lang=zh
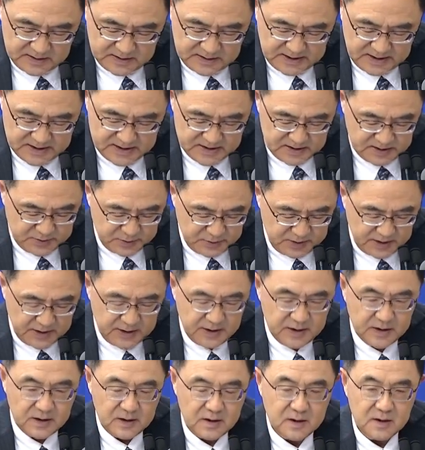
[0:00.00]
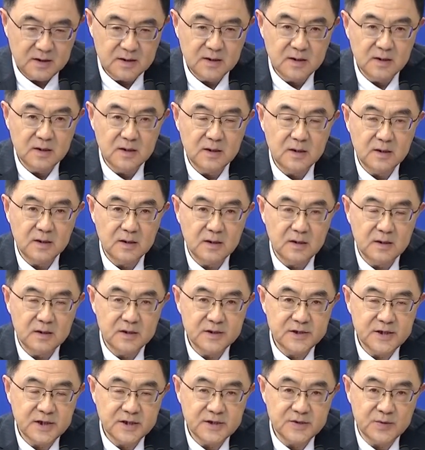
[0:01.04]
但是对
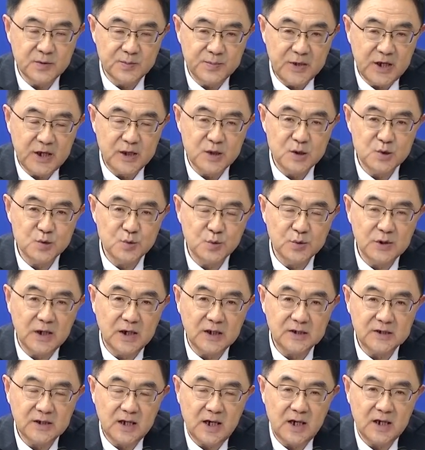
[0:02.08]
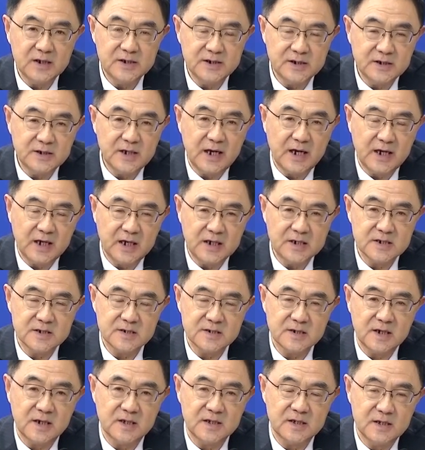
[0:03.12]
这种变异株呢，它仍然还是
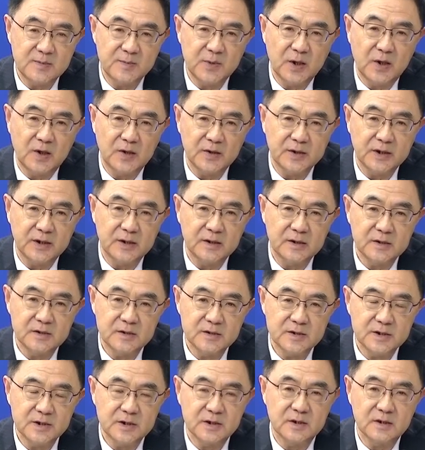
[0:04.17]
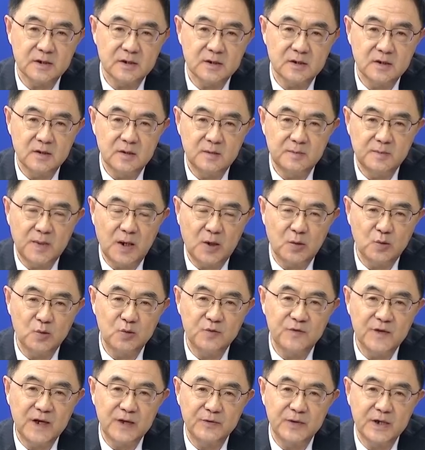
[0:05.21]
在疫苗的这个保护
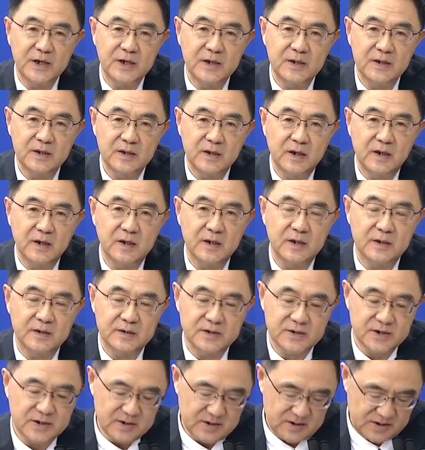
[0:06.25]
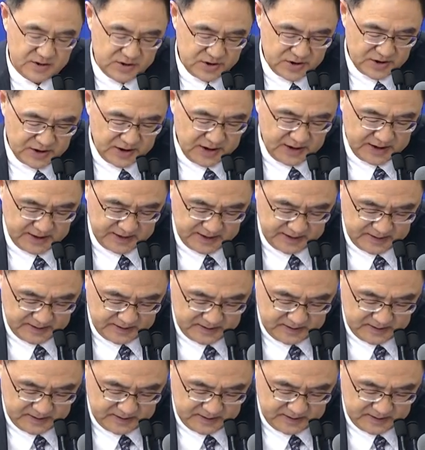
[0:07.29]
范围。呃，这个之内的，